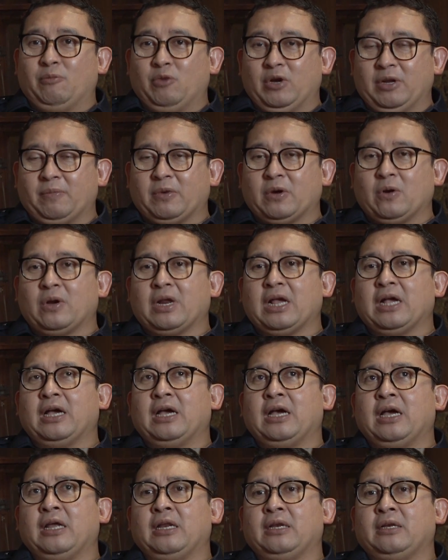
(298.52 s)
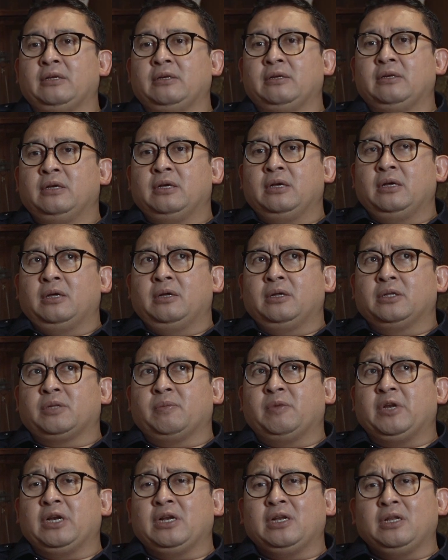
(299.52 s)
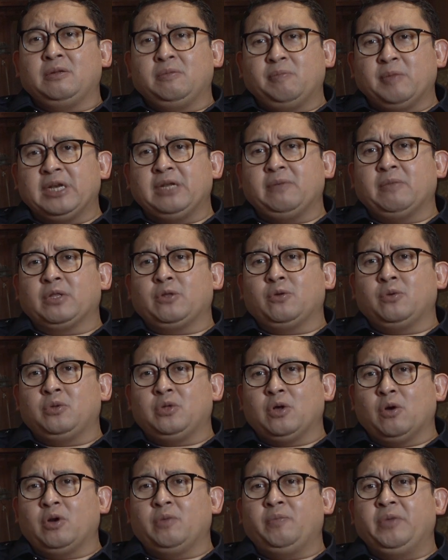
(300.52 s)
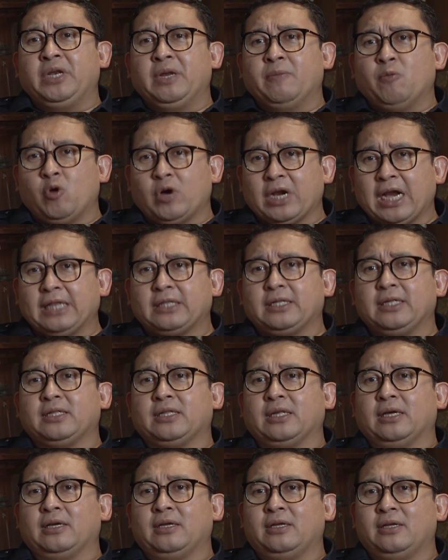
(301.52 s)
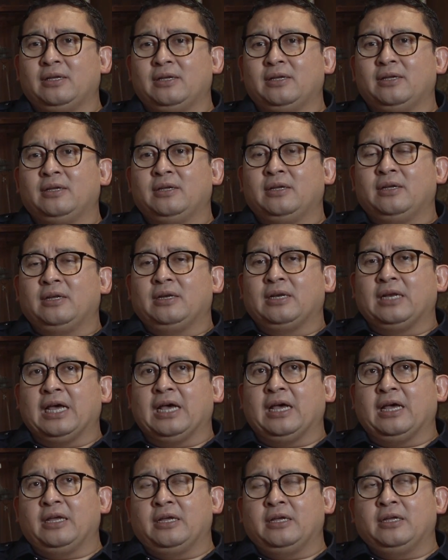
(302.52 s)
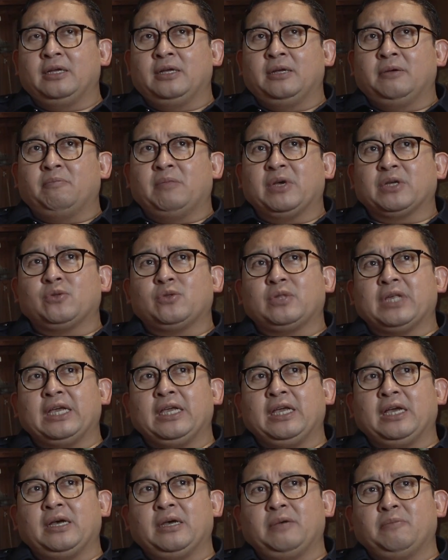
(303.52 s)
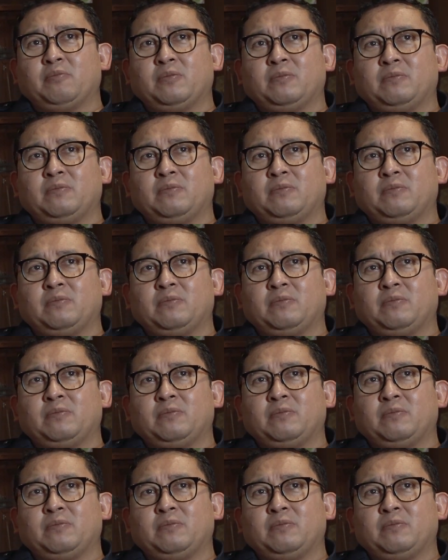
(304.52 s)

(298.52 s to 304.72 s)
boleh perorangan ya. sebenarnya 55 itu jauh lebih demokratis ya. ya nah maksud saya